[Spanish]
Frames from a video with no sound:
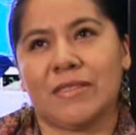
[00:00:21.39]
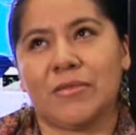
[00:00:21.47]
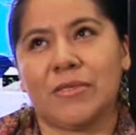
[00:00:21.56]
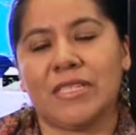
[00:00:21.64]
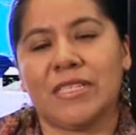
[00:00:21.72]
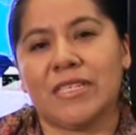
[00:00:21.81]
de,
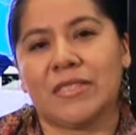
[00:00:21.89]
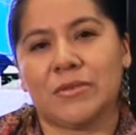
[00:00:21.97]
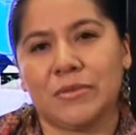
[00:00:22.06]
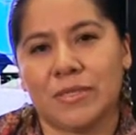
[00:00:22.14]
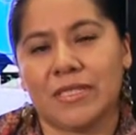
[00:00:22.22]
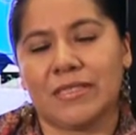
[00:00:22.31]
una
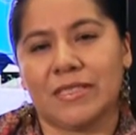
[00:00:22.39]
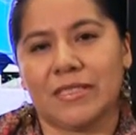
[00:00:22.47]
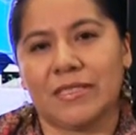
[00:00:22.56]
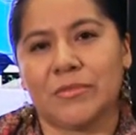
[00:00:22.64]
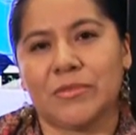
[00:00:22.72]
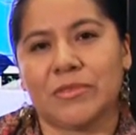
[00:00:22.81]
inquietud que
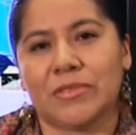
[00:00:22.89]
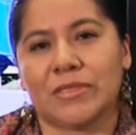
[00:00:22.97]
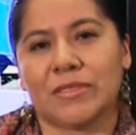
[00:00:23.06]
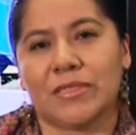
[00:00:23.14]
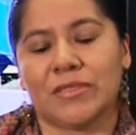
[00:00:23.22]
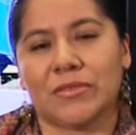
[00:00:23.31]
tenemos
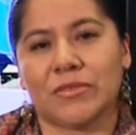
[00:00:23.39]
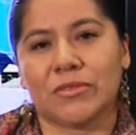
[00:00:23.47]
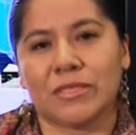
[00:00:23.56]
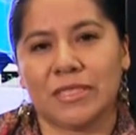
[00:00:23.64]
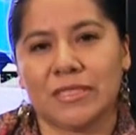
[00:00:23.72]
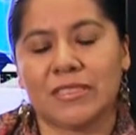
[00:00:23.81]
este, los
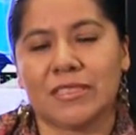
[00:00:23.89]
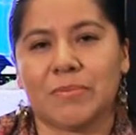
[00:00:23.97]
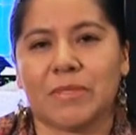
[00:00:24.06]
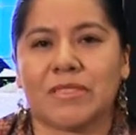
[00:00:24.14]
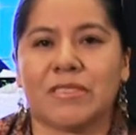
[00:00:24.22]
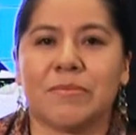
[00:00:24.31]
docentes que
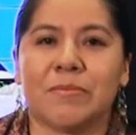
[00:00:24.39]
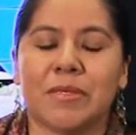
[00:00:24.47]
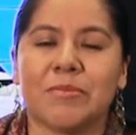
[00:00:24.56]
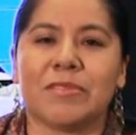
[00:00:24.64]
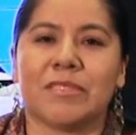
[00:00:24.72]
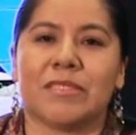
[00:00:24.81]

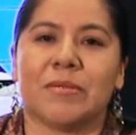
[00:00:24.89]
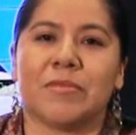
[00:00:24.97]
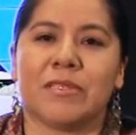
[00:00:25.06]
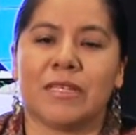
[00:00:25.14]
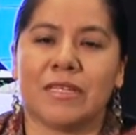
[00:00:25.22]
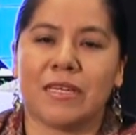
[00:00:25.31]
participamos en la
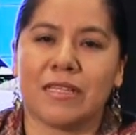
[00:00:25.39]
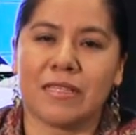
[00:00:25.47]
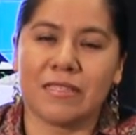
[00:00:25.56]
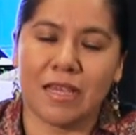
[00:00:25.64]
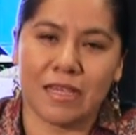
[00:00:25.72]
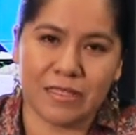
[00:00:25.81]

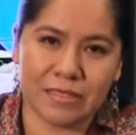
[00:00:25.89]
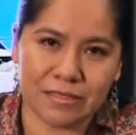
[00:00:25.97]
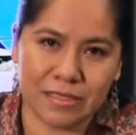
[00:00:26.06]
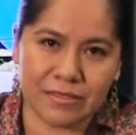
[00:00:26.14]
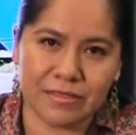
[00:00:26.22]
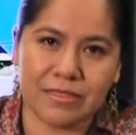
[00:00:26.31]
modalidad a
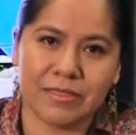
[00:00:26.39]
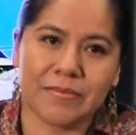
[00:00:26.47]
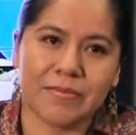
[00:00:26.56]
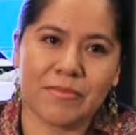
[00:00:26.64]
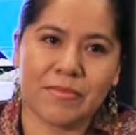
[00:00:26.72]
distancia.